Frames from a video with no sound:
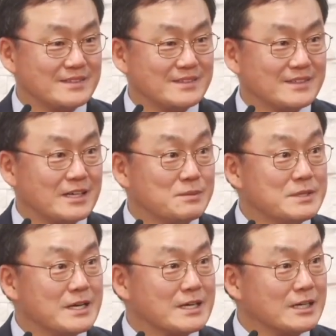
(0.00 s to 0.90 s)
그러면
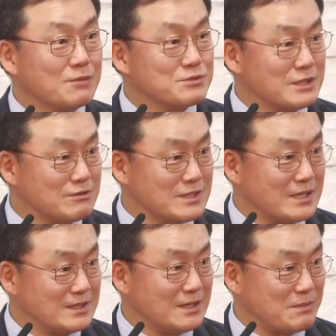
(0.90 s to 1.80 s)
그, 그거 붙잡고
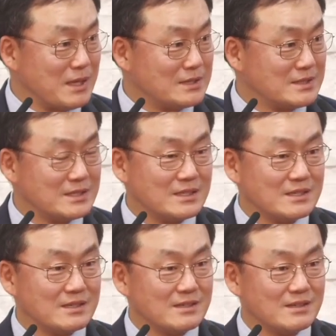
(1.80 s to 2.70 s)
사는 거야, 마, 이제.
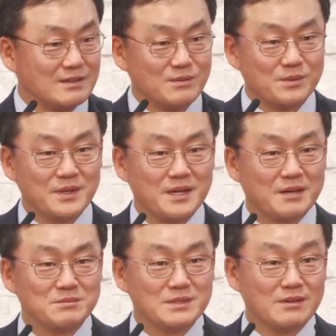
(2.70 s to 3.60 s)
오래 안
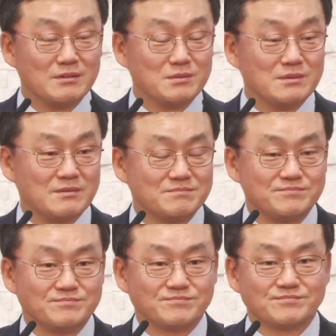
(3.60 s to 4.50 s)
갑니다, 여러분.
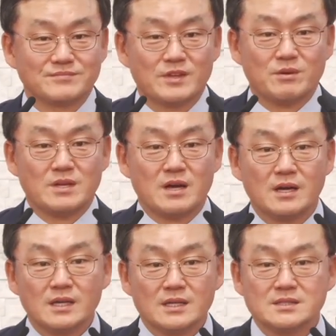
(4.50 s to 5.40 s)
왜냐,
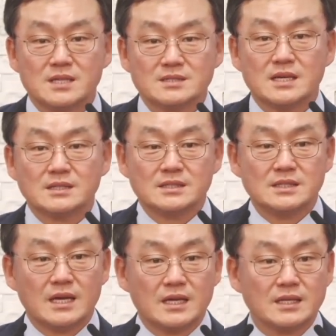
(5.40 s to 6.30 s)
세상은
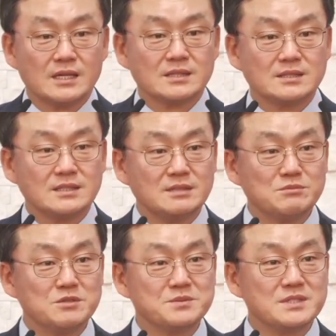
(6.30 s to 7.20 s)
나에게
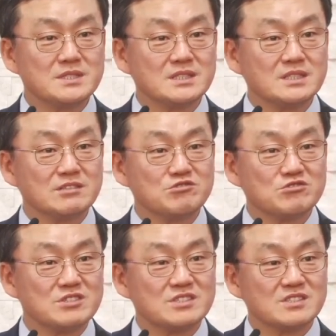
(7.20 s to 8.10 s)
끊임없이 증거를 주고
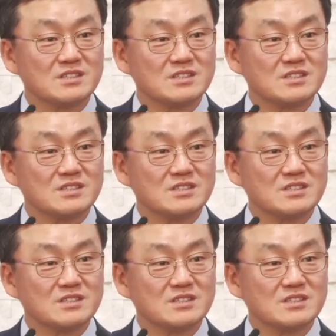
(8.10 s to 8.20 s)
있어.